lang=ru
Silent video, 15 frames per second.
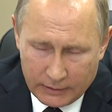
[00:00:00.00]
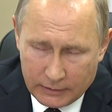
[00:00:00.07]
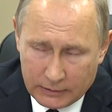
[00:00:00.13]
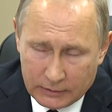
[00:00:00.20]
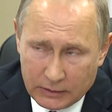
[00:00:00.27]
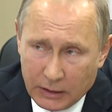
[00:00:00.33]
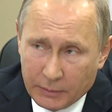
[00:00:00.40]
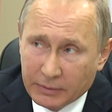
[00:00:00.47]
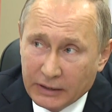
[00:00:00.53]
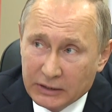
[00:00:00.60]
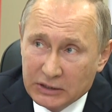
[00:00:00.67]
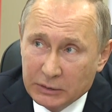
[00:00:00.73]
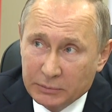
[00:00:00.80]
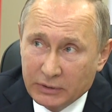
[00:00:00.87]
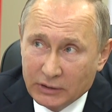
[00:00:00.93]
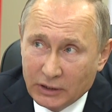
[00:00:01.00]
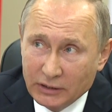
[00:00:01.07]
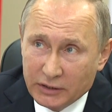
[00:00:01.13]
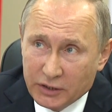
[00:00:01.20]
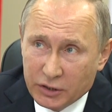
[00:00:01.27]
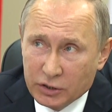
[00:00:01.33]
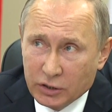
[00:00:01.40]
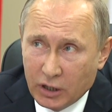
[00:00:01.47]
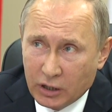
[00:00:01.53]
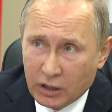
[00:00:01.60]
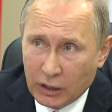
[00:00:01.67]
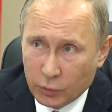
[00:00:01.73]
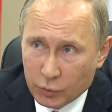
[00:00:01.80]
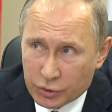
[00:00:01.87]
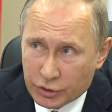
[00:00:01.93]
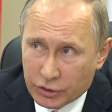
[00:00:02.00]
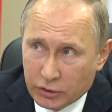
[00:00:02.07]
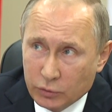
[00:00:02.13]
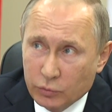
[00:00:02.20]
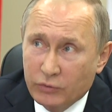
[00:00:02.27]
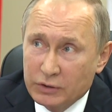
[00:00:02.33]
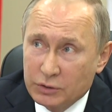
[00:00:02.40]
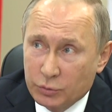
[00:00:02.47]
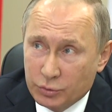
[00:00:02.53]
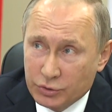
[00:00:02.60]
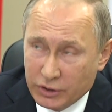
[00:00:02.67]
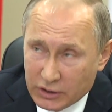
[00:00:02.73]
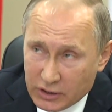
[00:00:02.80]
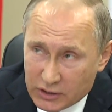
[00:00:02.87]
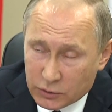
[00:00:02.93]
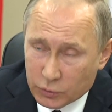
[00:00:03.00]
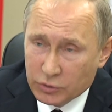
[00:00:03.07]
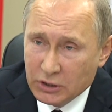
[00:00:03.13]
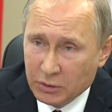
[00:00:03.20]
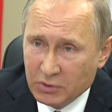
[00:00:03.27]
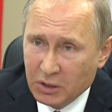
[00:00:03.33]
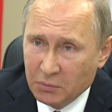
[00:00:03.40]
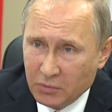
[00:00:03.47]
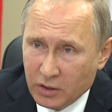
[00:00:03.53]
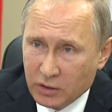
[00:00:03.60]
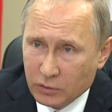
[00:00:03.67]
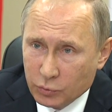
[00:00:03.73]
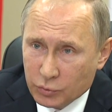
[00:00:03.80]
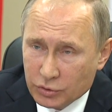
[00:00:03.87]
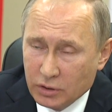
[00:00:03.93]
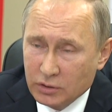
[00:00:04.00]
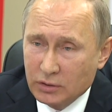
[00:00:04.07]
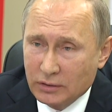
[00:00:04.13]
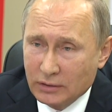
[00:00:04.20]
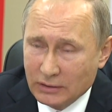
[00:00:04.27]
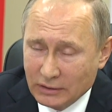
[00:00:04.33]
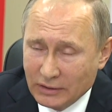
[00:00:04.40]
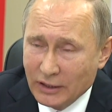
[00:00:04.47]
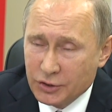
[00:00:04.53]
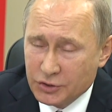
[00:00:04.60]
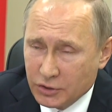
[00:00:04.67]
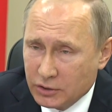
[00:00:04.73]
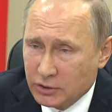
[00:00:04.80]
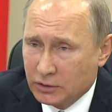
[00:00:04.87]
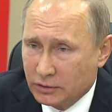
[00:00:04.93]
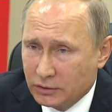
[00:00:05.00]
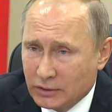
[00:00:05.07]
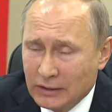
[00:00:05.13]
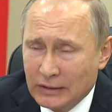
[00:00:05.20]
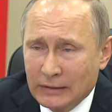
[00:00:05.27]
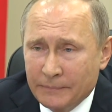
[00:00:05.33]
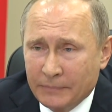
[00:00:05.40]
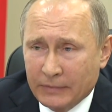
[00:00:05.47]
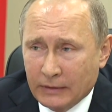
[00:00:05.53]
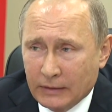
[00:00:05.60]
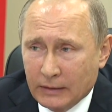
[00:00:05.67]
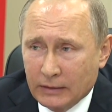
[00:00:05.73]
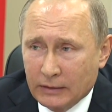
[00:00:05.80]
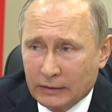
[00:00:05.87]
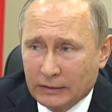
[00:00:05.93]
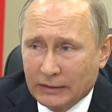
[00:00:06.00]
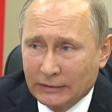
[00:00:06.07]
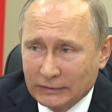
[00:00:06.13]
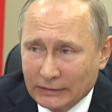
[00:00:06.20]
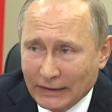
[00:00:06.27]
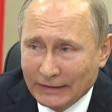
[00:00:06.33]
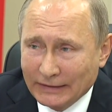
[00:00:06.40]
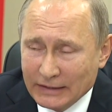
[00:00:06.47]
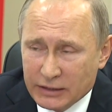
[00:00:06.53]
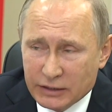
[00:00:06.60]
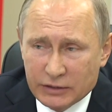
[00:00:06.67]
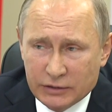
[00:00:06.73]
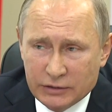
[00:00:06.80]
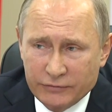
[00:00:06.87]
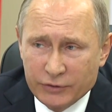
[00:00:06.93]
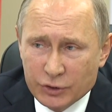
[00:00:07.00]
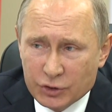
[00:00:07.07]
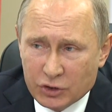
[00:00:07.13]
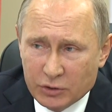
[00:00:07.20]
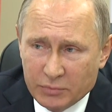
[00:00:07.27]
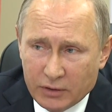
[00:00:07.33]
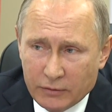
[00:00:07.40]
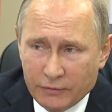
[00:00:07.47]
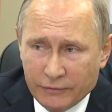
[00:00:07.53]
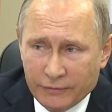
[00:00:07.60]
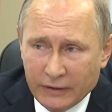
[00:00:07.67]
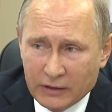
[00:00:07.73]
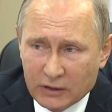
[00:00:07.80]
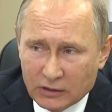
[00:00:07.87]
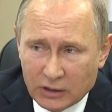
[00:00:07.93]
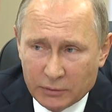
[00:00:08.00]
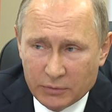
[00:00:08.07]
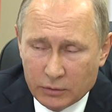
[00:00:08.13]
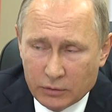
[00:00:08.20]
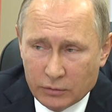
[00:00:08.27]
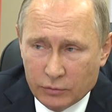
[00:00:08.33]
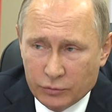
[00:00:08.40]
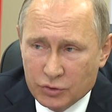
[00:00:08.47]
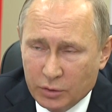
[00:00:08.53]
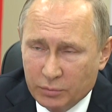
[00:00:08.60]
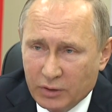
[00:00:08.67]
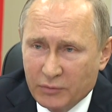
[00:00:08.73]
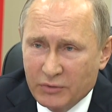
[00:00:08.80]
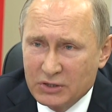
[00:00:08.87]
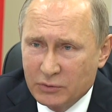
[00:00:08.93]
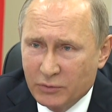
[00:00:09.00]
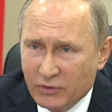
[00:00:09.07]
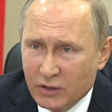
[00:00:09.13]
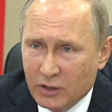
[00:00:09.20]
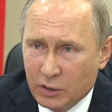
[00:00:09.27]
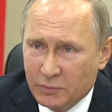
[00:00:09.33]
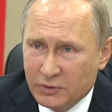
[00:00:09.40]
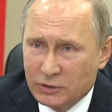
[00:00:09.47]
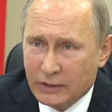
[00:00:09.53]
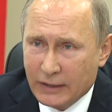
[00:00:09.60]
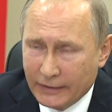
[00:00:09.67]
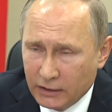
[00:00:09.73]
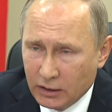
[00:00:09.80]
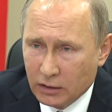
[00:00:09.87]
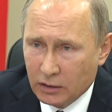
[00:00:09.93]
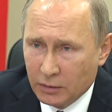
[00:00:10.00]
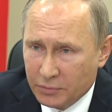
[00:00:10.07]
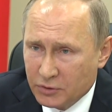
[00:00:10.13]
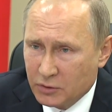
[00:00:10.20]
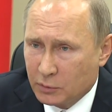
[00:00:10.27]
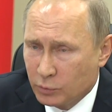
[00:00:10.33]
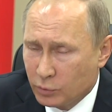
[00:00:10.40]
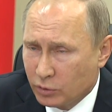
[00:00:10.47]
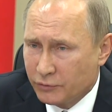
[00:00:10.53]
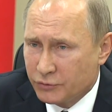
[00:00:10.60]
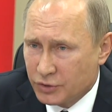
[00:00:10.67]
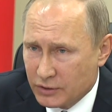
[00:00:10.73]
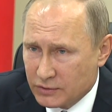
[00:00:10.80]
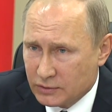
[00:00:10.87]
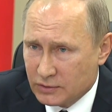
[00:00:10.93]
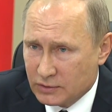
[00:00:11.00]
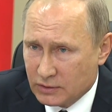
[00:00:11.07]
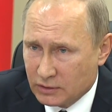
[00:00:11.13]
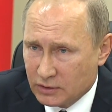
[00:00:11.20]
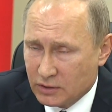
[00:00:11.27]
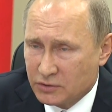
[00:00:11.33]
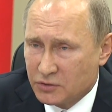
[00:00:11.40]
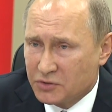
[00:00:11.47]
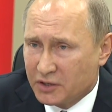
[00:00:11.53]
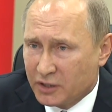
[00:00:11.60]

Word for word: э, необходимо наладить хорошие, у вас уже есть, но тем не менее нужно это и дальше делать, Э, контакты с высшими военными учебными заведениями страны и Петербурга в частности, где